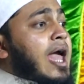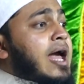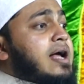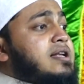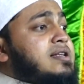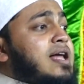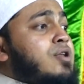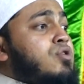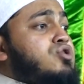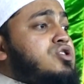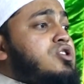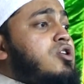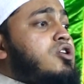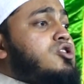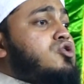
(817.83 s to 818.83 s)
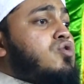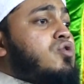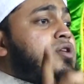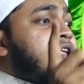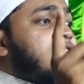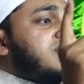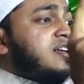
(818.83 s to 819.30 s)
একটা নসিহত
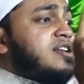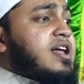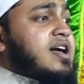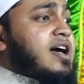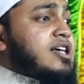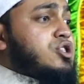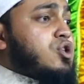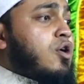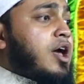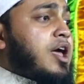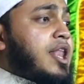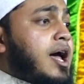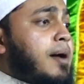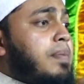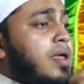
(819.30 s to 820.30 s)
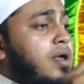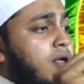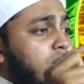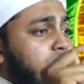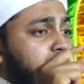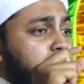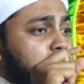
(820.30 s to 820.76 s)
করলে যেটা কাজ হয় না
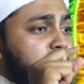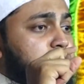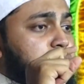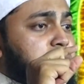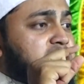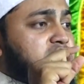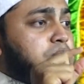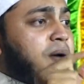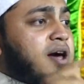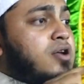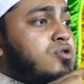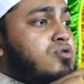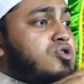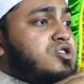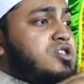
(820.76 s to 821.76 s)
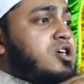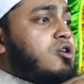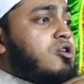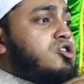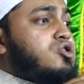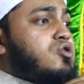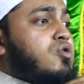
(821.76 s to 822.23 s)
দশ বিশ বার
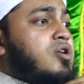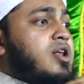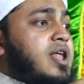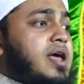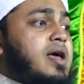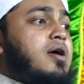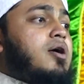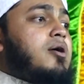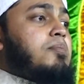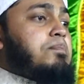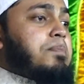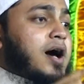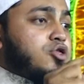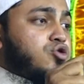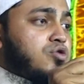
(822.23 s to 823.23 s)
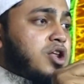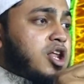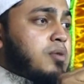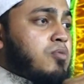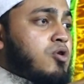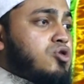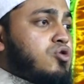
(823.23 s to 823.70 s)
নসিহত করলে
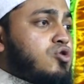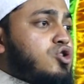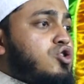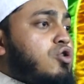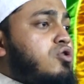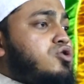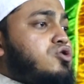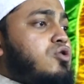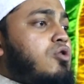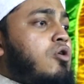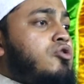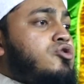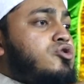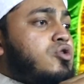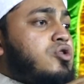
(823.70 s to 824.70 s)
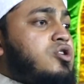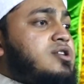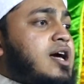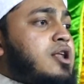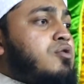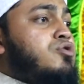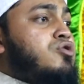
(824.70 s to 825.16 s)
পাথরের মতো শক্ত
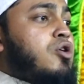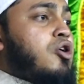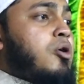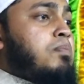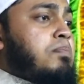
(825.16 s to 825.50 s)
অন্তরটারও নরম